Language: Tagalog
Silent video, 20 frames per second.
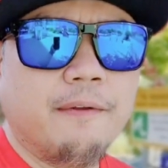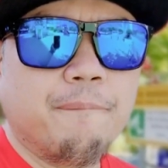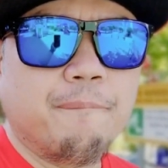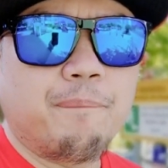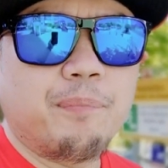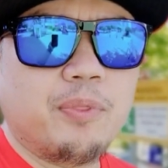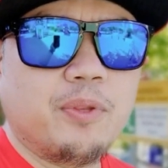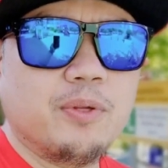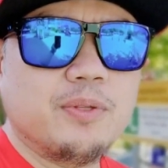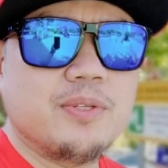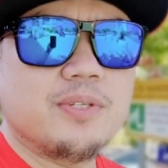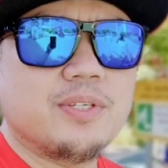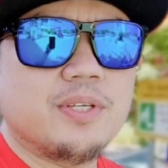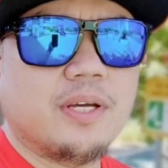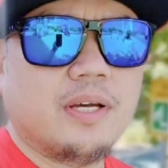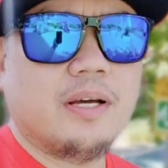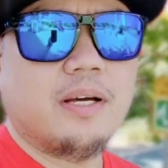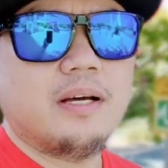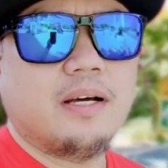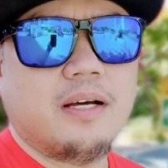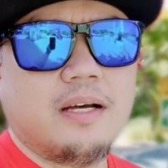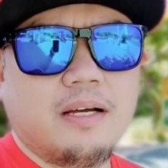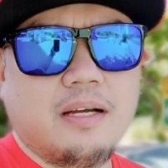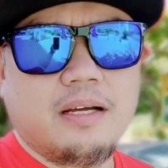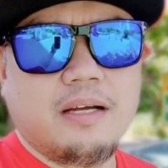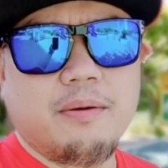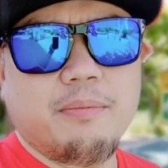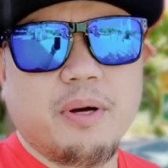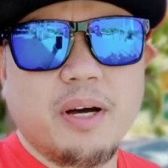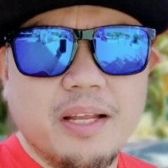doon sa
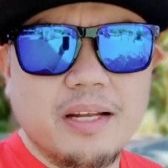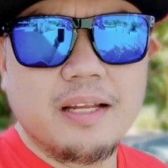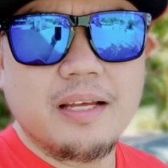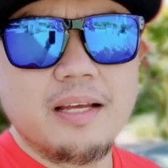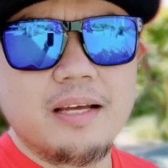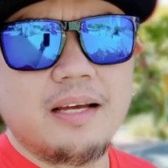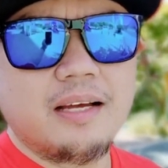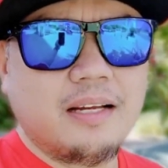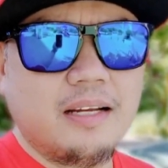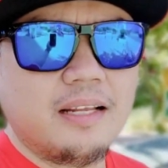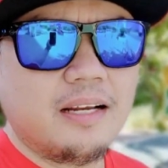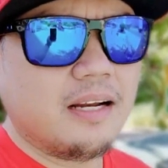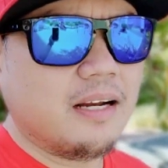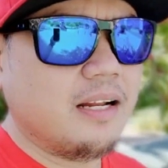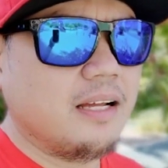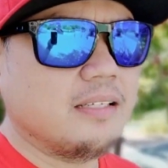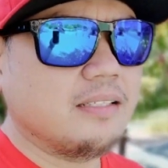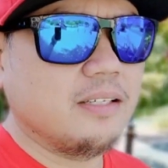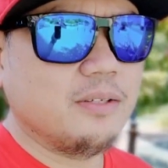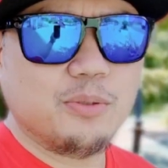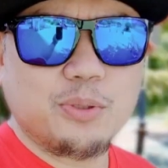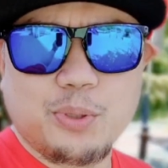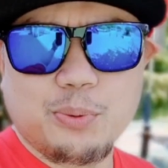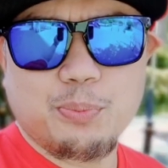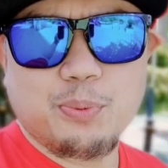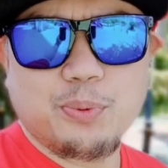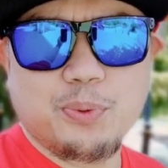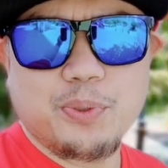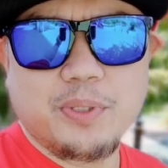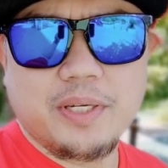mga na naranasan ko sa
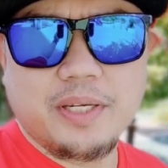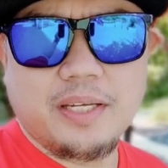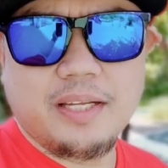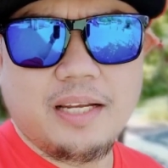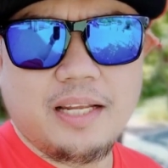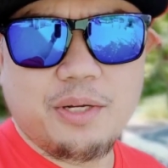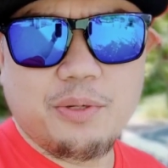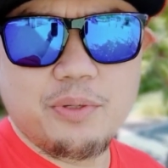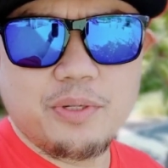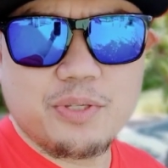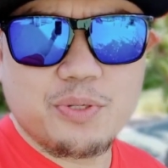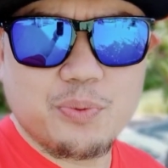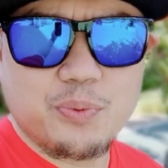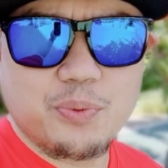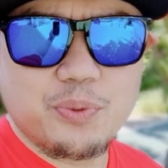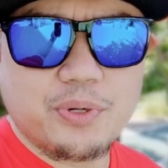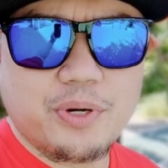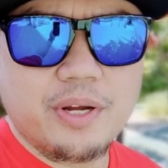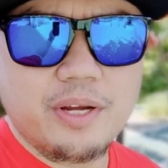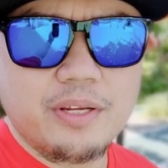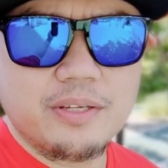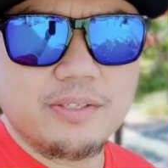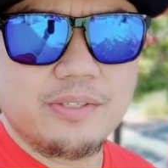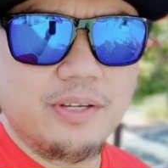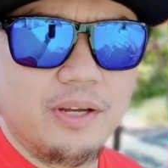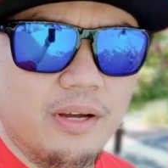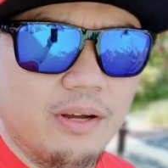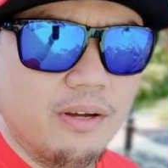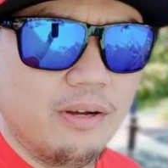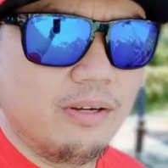buhay lalo na sa work so
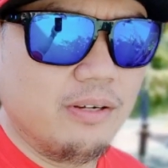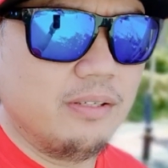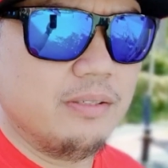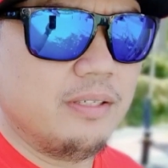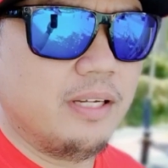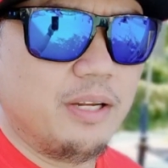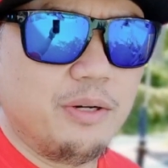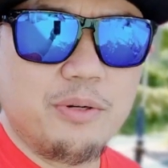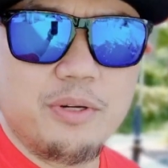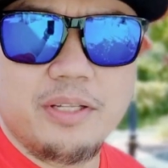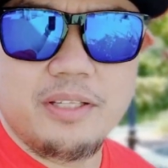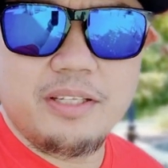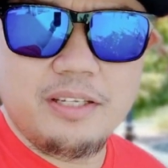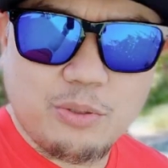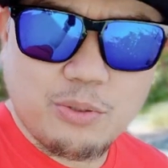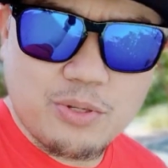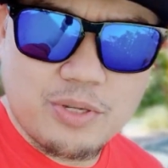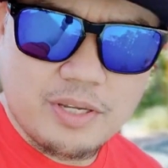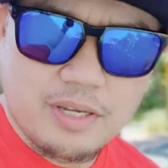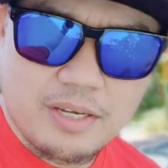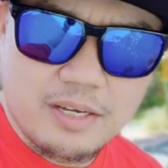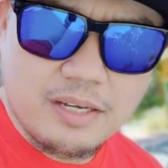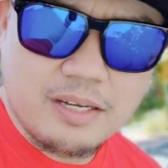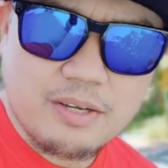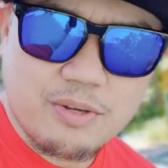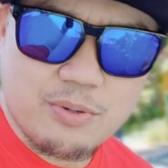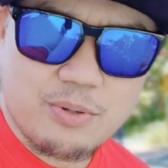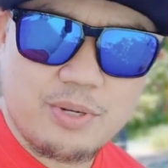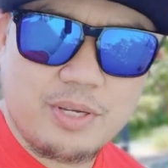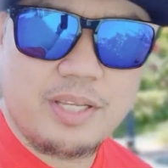lalo na dito sa
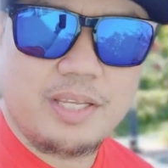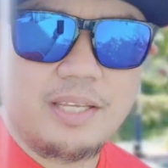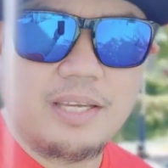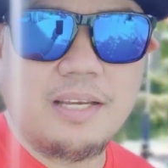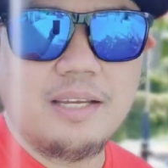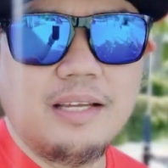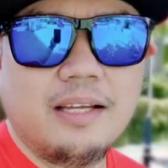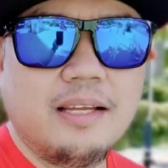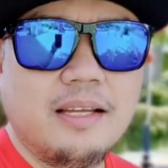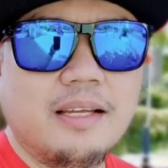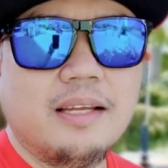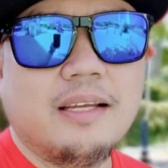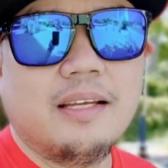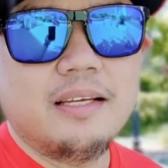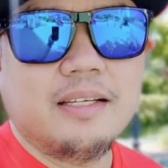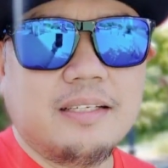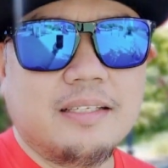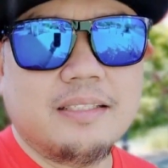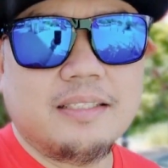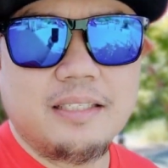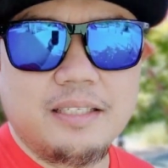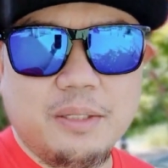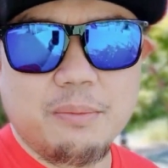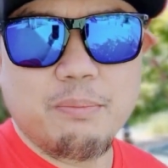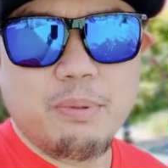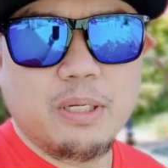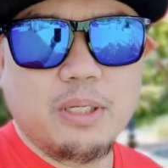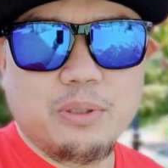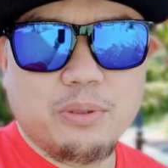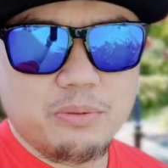Korea kasi
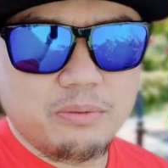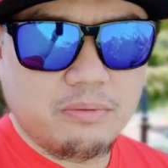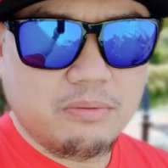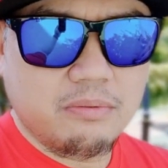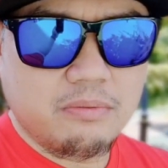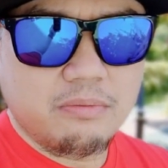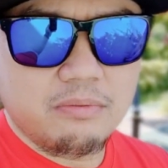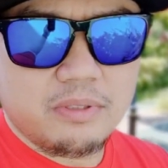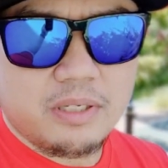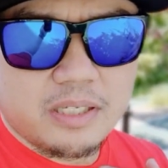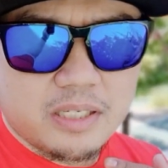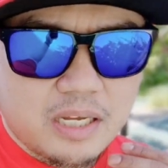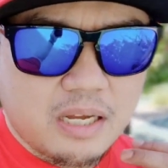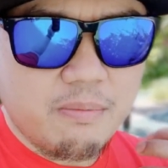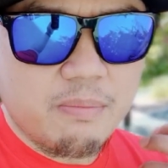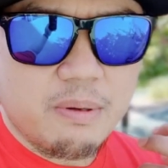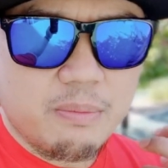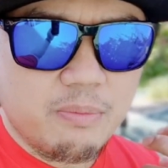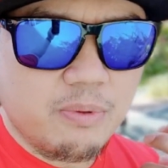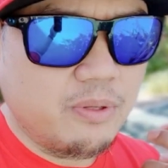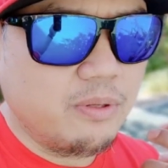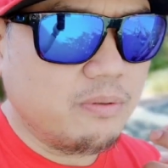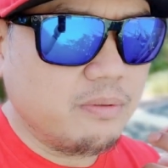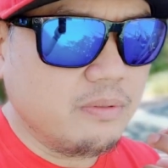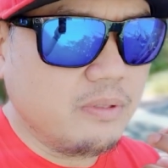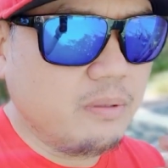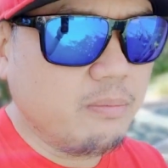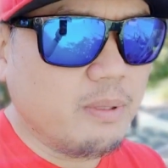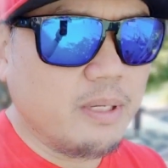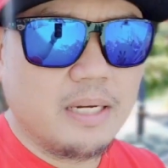iba yung kasama mo
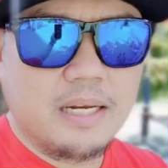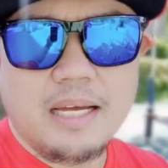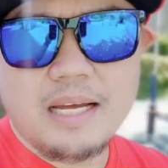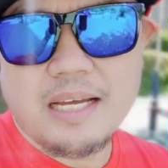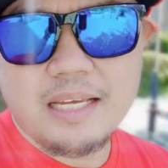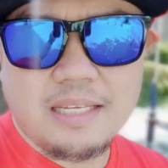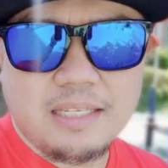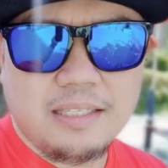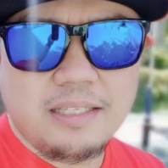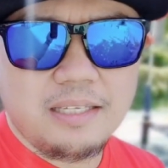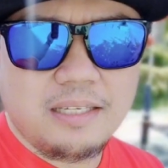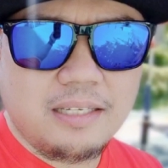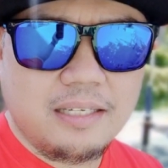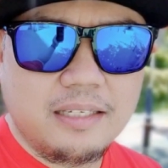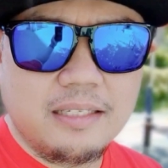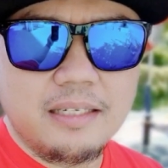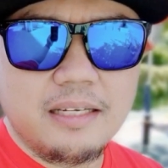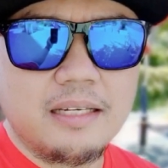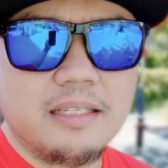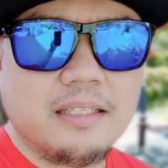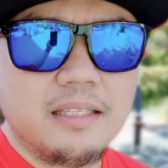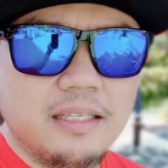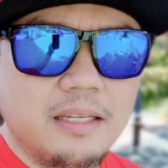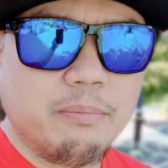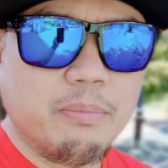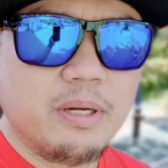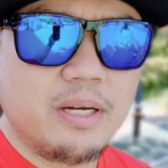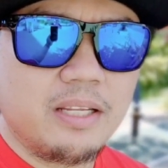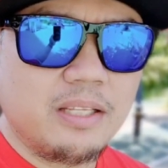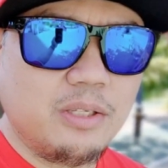yung ibang lahi din at
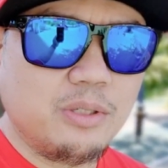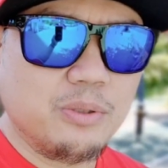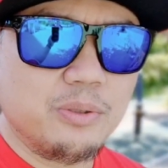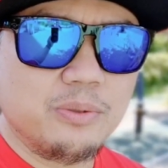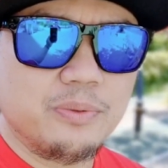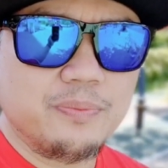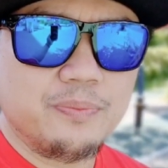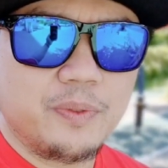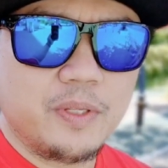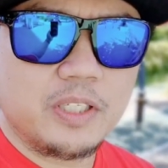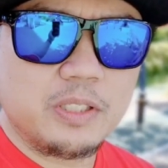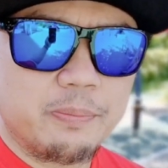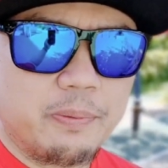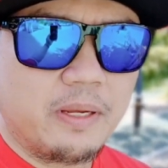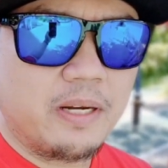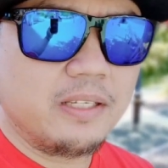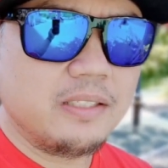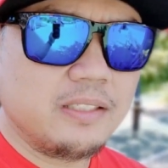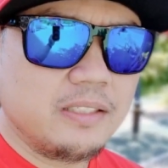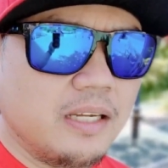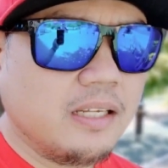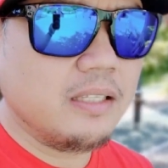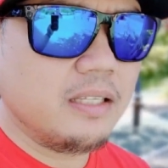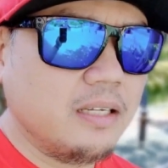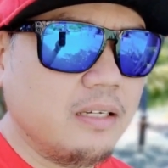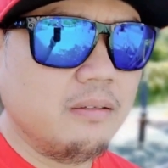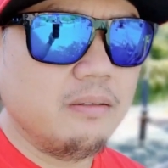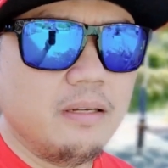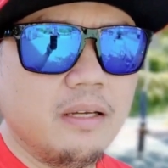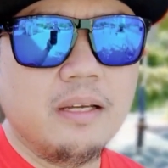iba rin yung experience
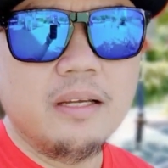natin